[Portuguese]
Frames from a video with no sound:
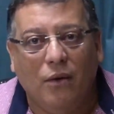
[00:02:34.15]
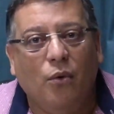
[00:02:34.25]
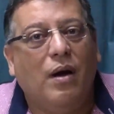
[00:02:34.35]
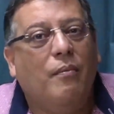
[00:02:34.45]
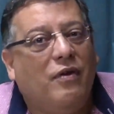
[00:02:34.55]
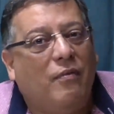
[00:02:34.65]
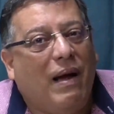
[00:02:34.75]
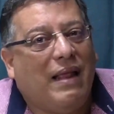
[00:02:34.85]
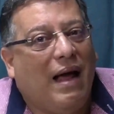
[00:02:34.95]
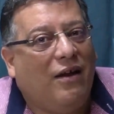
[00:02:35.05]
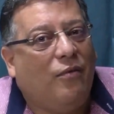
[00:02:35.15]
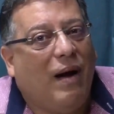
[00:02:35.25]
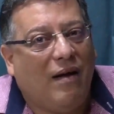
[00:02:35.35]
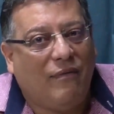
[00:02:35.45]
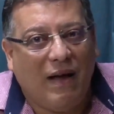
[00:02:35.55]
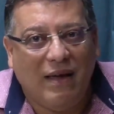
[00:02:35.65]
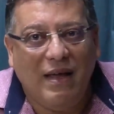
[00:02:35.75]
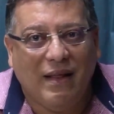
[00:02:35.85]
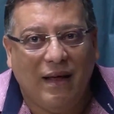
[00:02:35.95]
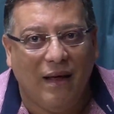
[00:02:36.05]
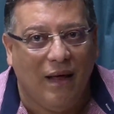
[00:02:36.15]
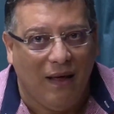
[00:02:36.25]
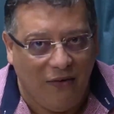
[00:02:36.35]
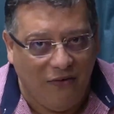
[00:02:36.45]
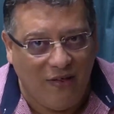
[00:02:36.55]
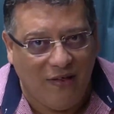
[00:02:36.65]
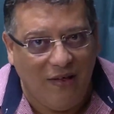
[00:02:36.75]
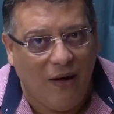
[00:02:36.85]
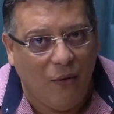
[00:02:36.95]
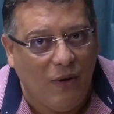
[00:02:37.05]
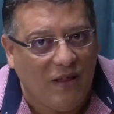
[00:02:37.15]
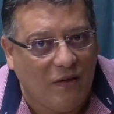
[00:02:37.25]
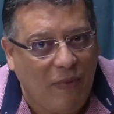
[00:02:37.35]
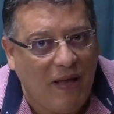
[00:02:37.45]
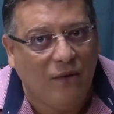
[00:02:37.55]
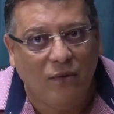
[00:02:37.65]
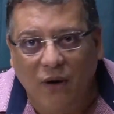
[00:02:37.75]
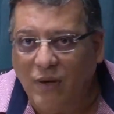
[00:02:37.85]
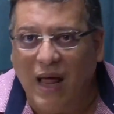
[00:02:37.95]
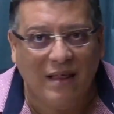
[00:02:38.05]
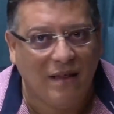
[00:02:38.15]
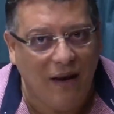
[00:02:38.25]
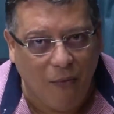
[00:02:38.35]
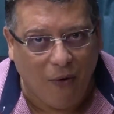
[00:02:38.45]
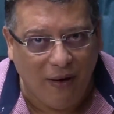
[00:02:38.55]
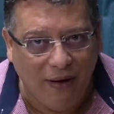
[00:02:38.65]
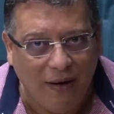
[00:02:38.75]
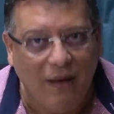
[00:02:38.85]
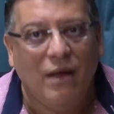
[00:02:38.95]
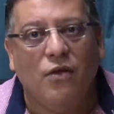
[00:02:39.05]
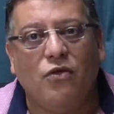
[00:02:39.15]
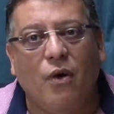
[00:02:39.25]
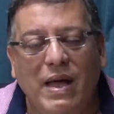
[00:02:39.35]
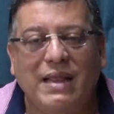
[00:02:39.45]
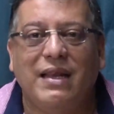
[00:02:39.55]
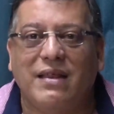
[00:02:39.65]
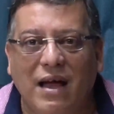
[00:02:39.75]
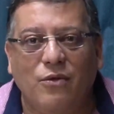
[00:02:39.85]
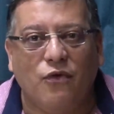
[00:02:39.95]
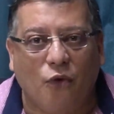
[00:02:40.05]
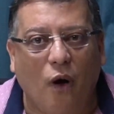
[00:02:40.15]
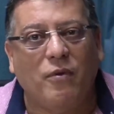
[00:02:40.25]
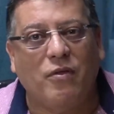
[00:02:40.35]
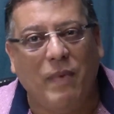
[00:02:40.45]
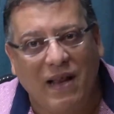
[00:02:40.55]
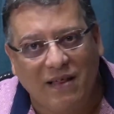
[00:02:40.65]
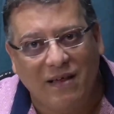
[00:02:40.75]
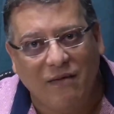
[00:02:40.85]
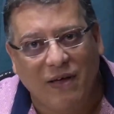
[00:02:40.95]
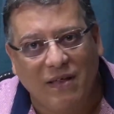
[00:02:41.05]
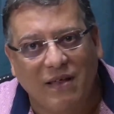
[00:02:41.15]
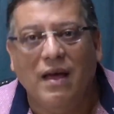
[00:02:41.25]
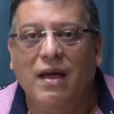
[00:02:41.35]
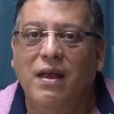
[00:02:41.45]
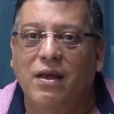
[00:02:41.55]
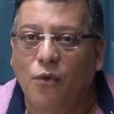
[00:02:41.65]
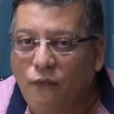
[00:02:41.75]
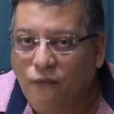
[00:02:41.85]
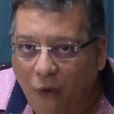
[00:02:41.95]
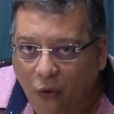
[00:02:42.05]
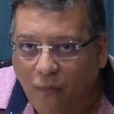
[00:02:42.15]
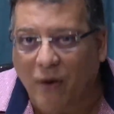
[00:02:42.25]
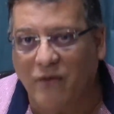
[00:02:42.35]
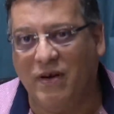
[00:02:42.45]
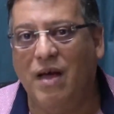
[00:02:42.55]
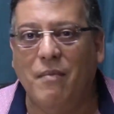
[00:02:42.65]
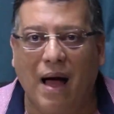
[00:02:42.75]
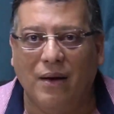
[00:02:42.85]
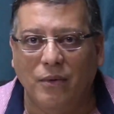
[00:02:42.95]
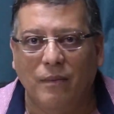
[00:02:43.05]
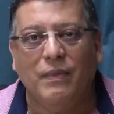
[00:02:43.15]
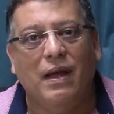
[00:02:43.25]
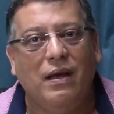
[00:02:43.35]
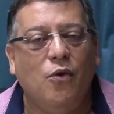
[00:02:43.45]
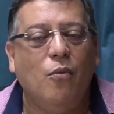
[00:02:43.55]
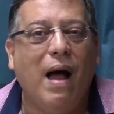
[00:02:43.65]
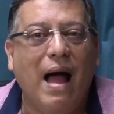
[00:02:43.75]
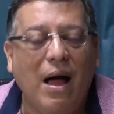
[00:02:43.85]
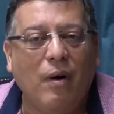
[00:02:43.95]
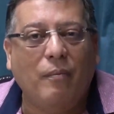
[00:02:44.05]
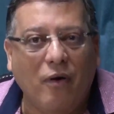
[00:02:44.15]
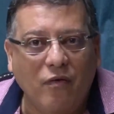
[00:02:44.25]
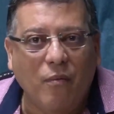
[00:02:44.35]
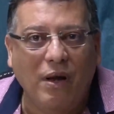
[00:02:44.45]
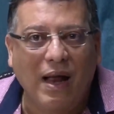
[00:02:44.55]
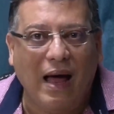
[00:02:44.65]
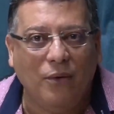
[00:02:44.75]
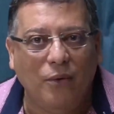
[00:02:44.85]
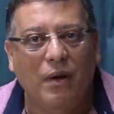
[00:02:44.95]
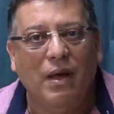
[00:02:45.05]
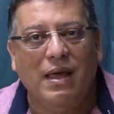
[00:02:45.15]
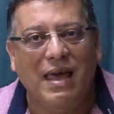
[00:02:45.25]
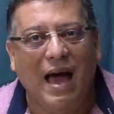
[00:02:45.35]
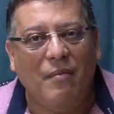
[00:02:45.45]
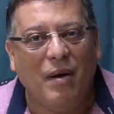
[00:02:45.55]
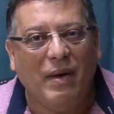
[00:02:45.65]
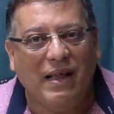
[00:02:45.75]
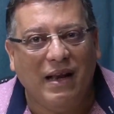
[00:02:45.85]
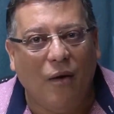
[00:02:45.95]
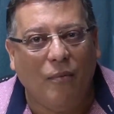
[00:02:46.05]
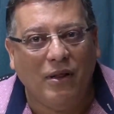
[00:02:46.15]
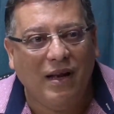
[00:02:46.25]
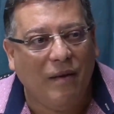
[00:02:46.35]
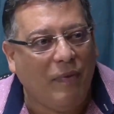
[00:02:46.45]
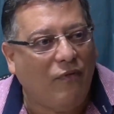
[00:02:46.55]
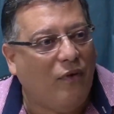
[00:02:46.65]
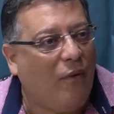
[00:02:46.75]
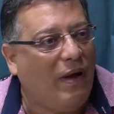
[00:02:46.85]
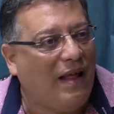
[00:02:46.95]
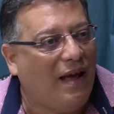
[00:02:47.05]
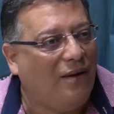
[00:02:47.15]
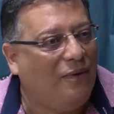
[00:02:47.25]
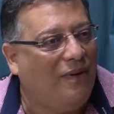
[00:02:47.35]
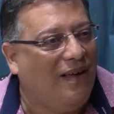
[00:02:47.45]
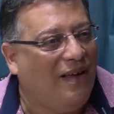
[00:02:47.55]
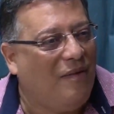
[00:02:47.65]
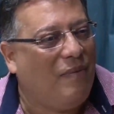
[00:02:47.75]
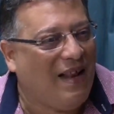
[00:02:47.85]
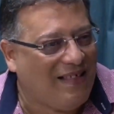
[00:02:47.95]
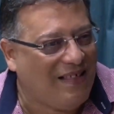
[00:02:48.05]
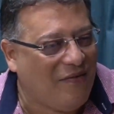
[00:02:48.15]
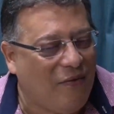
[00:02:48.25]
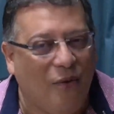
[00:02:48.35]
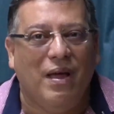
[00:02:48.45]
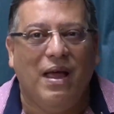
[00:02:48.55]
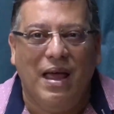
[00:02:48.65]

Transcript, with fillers: no campo de batalha no Bhagavad Gita, dizia: O espírito não nasce nem morre, só entra e sai dos corpos perecíveis. Nenhum fogo pode queimá-lo, nenhuma água pode molhá-lo. Que arma material poderia perfurar o eterno? Imperecível.